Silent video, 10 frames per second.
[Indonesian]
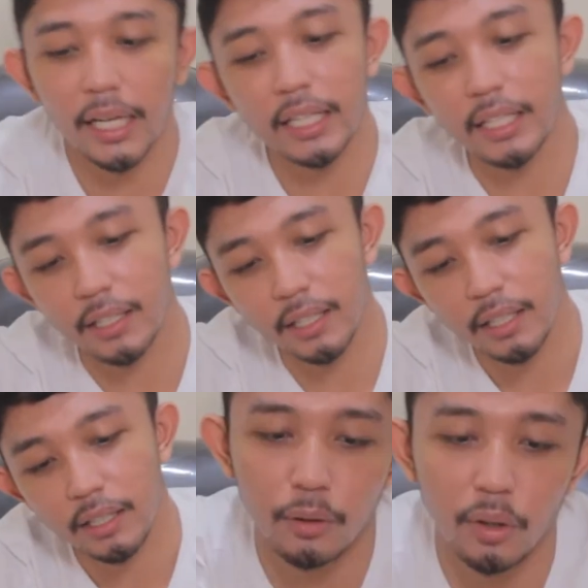ada ininya
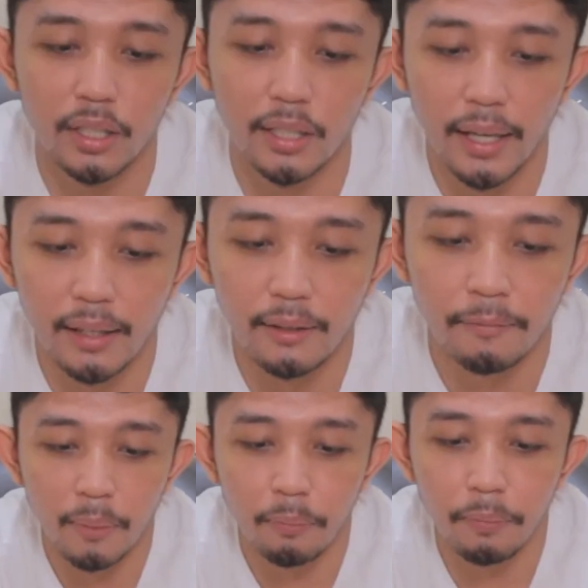nih, tulisan
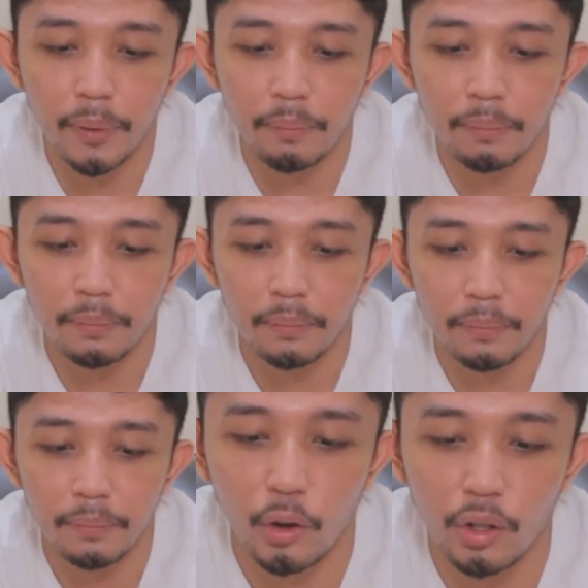keep them
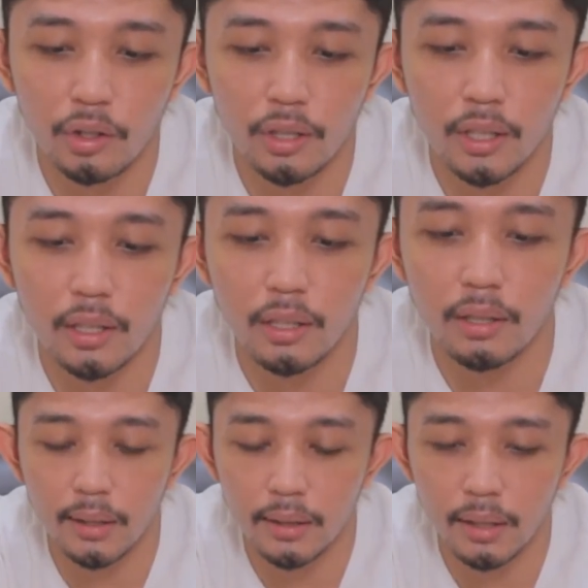crunchy,
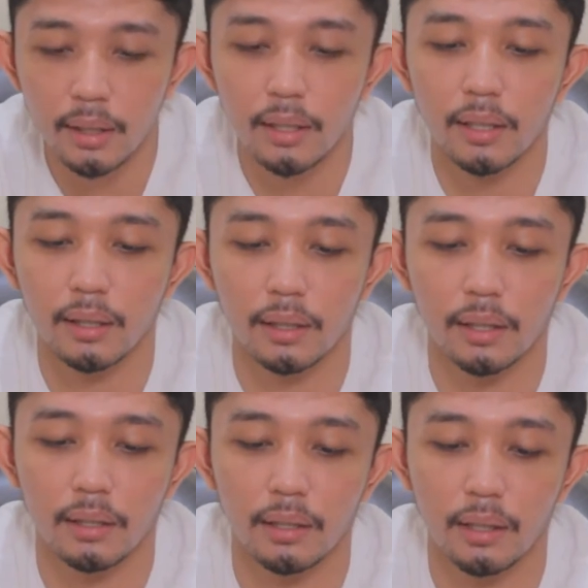reseal it
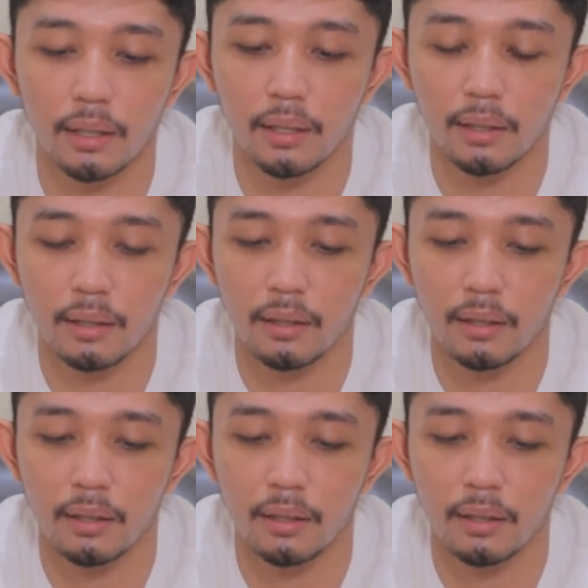katanya.